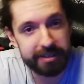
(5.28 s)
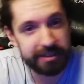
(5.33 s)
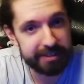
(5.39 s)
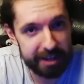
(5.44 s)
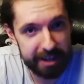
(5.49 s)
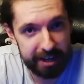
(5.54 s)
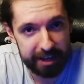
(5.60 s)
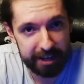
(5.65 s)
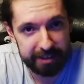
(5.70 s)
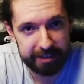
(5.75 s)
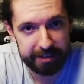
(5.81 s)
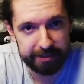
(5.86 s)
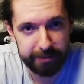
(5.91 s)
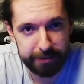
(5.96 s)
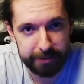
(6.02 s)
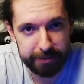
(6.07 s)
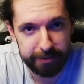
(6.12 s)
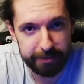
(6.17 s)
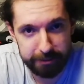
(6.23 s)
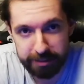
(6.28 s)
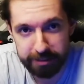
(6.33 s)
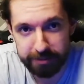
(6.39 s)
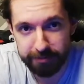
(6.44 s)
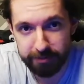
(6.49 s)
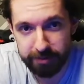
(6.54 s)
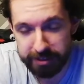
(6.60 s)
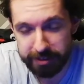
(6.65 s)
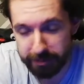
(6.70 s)
celach na
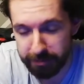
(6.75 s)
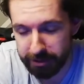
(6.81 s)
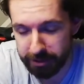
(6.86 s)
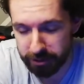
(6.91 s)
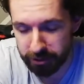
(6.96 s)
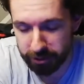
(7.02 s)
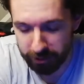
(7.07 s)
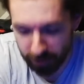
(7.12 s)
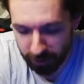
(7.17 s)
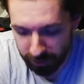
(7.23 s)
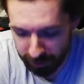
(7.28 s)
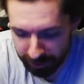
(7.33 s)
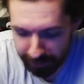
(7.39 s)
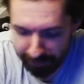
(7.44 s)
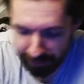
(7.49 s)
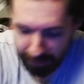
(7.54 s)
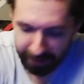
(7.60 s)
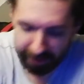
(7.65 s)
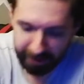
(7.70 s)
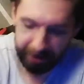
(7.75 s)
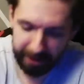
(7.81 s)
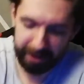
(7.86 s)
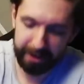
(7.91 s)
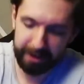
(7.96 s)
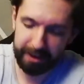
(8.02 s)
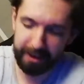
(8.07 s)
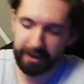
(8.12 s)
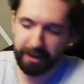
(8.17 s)
2021 rok.
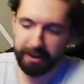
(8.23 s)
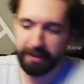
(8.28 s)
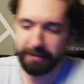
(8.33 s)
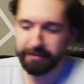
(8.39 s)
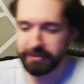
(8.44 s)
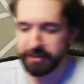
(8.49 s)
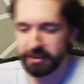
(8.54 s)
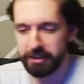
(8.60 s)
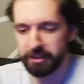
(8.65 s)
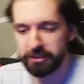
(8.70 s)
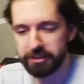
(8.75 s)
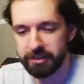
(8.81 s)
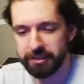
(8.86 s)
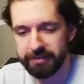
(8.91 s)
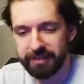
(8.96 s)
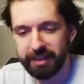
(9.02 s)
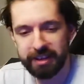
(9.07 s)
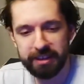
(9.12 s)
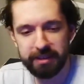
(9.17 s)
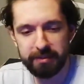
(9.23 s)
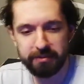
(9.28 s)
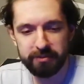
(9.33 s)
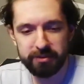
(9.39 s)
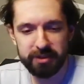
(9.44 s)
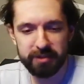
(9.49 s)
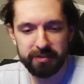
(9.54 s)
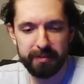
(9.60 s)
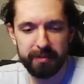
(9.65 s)
E, w sensie takim,
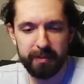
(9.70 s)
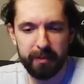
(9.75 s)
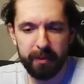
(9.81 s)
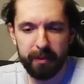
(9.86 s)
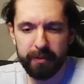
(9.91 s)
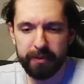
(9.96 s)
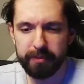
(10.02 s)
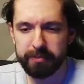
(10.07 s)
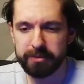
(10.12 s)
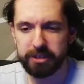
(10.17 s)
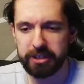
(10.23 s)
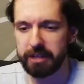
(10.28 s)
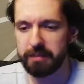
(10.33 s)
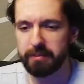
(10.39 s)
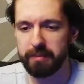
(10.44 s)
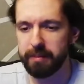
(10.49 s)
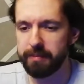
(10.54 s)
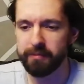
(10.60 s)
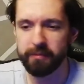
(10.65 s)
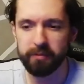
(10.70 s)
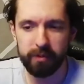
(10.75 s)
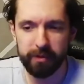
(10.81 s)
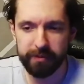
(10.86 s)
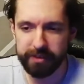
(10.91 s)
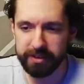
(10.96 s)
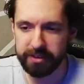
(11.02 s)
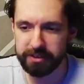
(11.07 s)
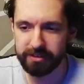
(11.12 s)
że Wam opowiem, co tak mam w
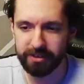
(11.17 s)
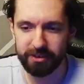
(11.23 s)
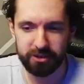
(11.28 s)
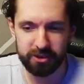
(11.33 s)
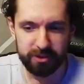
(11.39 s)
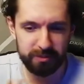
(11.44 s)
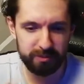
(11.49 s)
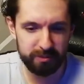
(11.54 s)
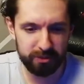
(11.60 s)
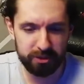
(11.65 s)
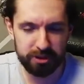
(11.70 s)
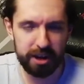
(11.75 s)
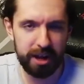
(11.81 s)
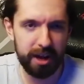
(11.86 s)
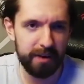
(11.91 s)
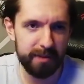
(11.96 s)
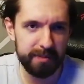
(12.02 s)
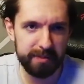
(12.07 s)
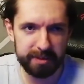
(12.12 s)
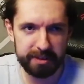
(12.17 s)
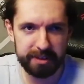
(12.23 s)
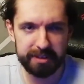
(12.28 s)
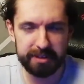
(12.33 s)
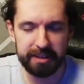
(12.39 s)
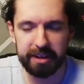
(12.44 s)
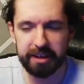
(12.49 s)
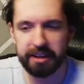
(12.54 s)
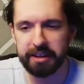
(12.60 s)
głowie, o czym myślałem i
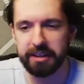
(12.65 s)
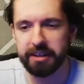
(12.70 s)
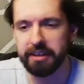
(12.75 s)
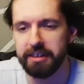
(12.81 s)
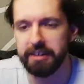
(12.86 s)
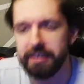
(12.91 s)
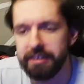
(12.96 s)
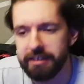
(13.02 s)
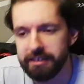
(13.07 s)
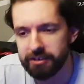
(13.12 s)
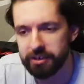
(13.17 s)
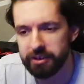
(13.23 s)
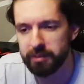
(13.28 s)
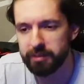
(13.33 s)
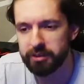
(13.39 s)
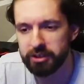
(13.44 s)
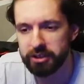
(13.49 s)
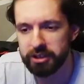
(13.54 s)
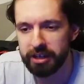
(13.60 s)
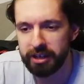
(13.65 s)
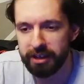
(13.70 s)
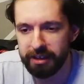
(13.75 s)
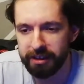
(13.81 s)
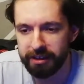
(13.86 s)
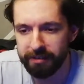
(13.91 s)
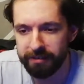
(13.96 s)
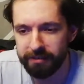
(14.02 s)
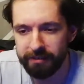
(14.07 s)
tak dalej,
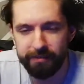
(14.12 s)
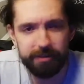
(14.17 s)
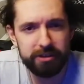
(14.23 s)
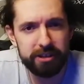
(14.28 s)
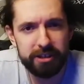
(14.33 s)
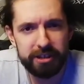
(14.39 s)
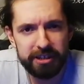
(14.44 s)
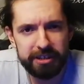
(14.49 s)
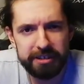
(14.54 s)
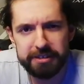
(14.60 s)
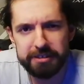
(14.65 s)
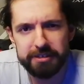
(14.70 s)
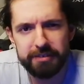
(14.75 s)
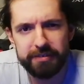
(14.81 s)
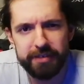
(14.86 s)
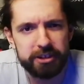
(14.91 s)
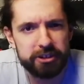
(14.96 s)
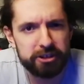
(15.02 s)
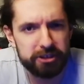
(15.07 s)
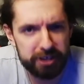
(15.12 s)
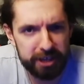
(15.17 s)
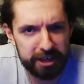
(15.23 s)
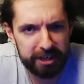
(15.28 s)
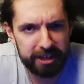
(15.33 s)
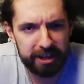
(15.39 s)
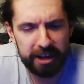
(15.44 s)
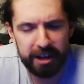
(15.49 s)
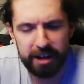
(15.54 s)
żebyście no, wiedzieli, co Was
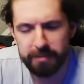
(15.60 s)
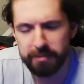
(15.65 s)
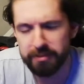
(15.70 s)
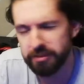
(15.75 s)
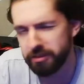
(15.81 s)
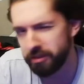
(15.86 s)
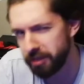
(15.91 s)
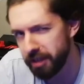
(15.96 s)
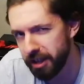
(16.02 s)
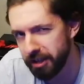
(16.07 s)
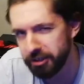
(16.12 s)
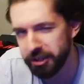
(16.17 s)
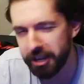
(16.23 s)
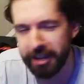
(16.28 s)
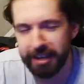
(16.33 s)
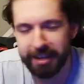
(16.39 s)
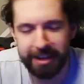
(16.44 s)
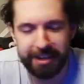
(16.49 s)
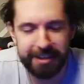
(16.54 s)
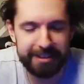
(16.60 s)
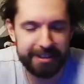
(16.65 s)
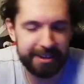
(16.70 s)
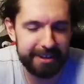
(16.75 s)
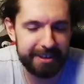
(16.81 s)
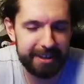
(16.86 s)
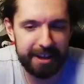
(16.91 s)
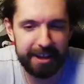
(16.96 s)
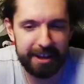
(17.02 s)
czeka albo co nie czeka i
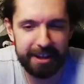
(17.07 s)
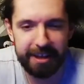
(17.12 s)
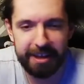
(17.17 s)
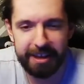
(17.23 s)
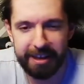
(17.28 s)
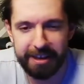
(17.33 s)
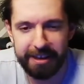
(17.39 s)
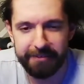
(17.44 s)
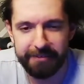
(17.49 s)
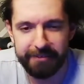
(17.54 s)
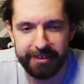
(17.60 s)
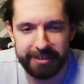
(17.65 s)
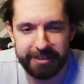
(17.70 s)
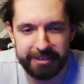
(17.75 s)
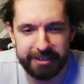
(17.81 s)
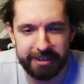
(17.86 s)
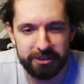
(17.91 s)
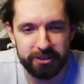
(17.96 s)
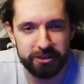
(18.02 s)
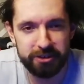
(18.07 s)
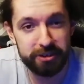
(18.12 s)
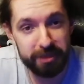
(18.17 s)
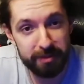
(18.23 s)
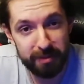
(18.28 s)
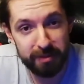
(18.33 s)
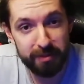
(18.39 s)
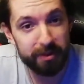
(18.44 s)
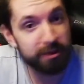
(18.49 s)
tak dalej. Więc
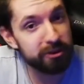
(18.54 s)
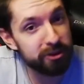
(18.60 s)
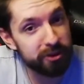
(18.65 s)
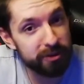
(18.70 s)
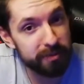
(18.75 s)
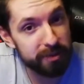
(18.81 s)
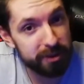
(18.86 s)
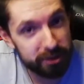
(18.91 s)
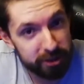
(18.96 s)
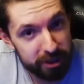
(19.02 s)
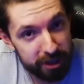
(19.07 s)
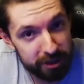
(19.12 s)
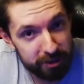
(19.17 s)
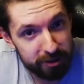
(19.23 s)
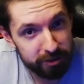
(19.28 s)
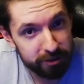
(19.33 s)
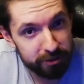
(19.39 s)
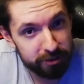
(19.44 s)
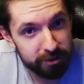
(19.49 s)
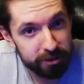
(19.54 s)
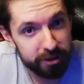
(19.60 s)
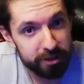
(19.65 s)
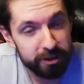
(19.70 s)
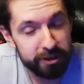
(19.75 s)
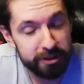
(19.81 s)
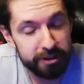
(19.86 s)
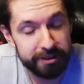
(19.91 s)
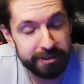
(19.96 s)
zacznijmy może od pierwszego
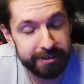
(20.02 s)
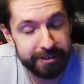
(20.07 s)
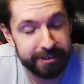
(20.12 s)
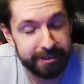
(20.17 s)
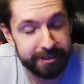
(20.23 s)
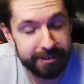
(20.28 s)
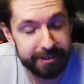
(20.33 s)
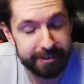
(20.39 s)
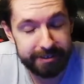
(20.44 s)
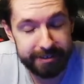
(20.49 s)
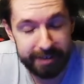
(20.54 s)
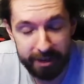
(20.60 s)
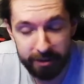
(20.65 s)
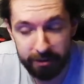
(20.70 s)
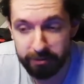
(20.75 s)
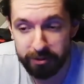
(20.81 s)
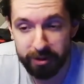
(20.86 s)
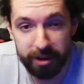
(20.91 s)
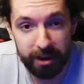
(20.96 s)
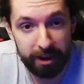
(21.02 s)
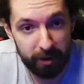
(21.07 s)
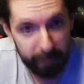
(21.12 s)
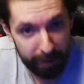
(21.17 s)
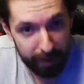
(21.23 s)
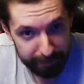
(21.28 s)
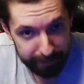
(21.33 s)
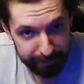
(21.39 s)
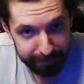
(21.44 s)
e, celu, którego
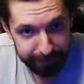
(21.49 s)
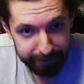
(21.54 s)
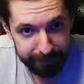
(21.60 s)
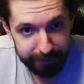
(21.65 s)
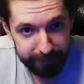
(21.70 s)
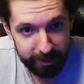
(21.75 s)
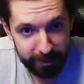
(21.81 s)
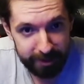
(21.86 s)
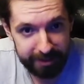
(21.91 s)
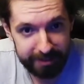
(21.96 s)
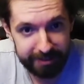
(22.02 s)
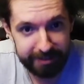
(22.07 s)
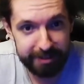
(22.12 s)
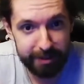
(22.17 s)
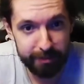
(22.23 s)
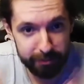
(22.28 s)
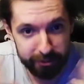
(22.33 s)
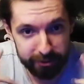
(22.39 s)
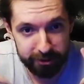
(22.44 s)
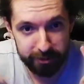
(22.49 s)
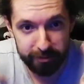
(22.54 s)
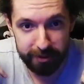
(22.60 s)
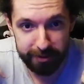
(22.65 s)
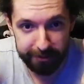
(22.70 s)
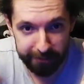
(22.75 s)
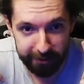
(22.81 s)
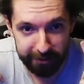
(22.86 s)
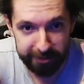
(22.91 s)
mam. To jest zapuścić
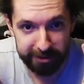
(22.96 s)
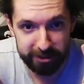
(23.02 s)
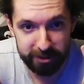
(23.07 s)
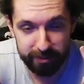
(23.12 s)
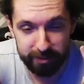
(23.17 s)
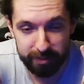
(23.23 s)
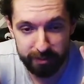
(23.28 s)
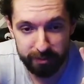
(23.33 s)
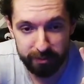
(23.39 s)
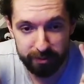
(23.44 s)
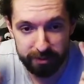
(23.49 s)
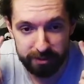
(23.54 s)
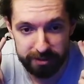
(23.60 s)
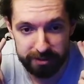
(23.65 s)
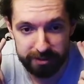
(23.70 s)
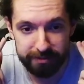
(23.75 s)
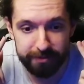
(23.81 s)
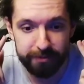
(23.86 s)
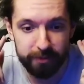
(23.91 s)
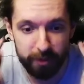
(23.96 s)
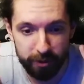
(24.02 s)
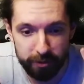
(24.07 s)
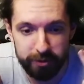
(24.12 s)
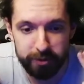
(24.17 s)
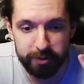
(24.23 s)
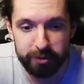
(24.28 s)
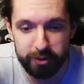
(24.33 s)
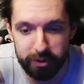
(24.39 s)
moje włosy, żeby móc w
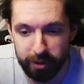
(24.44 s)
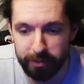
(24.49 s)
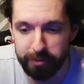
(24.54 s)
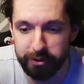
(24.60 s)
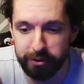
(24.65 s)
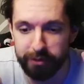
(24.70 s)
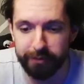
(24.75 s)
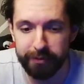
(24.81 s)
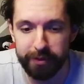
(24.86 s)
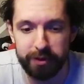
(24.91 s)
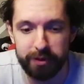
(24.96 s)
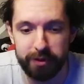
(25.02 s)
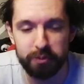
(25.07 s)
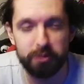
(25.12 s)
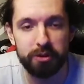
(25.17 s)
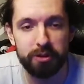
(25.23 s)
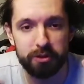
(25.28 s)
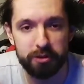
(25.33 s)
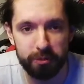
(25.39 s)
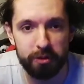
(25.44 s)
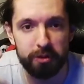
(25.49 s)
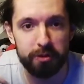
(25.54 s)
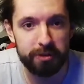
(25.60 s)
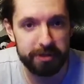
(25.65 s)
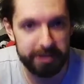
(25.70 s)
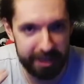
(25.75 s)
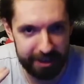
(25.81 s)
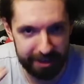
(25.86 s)
końcu zrobić tą fryzurę, którą
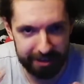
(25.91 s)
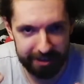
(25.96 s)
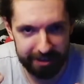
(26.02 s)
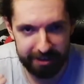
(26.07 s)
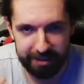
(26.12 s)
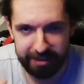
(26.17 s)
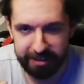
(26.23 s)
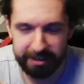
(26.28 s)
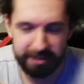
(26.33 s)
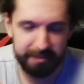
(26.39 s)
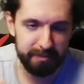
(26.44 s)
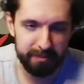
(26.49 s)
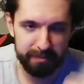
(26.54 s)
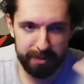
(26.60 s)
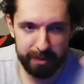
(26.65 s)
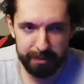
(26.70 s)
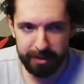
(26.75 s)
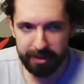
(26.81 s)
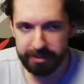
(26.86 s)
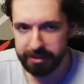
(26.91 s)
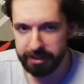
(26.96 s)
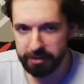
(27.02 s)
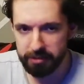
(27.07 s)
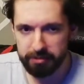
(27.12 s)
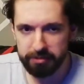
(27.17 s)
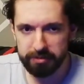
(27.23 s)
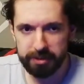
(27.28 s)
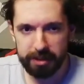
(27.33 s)
chcę. Mam na
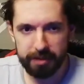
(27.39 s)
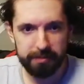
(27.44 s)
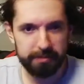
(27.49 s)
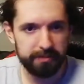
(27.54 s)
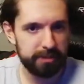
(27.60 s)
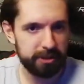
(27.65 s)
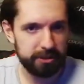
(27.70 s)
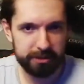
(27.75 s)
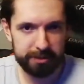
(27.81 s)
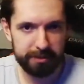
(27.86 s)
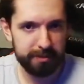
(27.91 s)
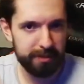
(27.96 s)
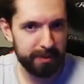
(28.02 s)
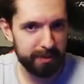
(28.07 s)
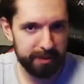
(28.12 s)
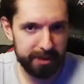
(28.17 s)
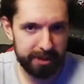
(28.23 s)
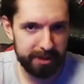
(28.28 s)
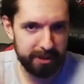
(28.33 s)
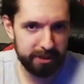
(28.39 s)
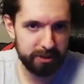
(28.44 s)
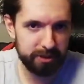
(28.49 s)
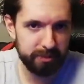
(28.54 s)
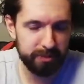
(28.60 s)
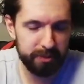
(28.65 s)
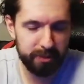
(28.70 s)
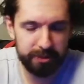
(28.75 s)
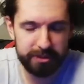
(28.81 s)
celu, tam też zbiłem kiedyś
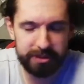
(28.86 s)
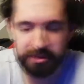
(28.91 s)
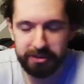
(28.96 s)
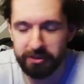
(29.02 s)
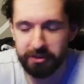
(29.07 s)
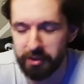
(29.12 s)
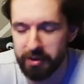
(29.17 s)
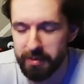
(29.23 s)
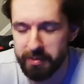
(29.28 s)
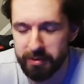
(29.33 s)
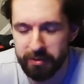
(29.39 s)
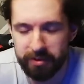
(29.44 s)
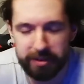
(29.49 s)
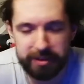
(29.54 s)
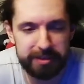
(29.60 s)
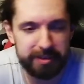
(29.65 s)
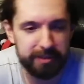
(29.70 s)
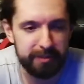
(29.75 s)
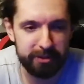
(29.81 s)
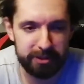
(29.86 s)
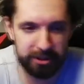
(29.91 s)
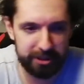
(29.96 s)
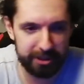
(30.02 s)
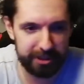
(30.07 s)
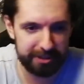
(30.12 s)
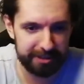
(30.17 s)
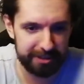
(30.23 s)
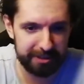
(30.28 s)
post do community,
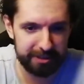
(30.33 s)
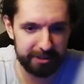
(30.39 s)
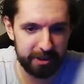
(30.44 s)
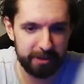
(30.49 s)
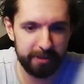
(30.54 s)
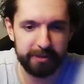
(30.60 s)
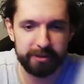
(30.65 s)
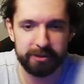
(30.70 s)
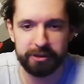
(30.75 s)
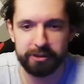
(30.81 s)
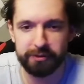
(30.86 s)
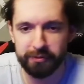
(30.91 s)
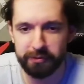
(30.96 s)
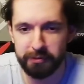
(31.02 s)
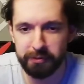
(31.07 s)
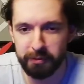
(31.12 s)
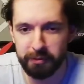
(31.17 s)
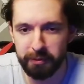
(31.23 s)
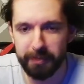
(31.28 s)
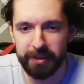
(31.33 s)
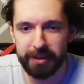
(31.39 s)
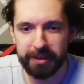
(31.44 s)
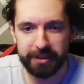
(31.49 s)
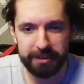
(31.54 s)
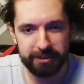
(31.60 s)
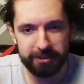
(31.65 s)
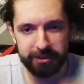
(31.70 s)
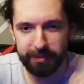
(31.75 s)
możecie tak chcę scrollować też w dół,
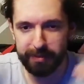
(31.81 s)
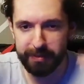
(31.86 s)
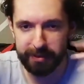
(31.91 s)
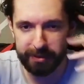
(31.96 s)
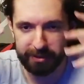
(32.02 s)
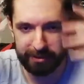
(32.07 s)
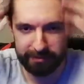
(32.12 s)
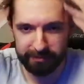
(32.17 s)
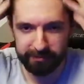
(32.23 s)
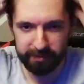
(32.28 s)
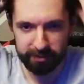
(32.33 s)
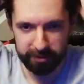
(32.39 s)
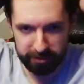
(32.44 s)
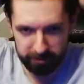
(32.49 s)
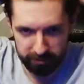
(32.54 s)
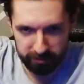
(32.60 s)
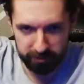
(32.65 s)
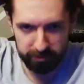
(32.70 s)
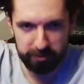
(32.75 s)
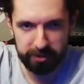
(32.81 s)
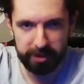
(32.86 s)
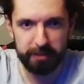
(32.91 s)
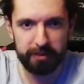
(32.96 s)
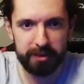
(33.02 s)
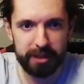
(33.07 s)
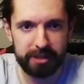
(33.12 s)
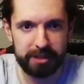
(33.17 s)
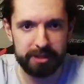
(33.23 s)
gdzie po prostu włosy do tyłu
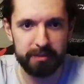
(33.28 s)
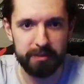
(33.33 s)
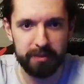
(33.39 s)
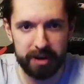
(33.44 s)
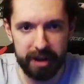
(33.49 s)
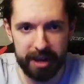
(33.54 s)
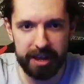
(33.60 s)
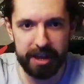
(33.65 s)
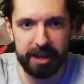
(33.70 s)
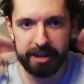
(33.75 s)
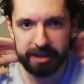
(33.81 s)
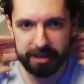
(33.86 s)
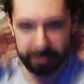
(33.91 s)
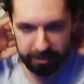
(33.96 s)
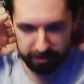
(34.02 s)
jakby do samuraja i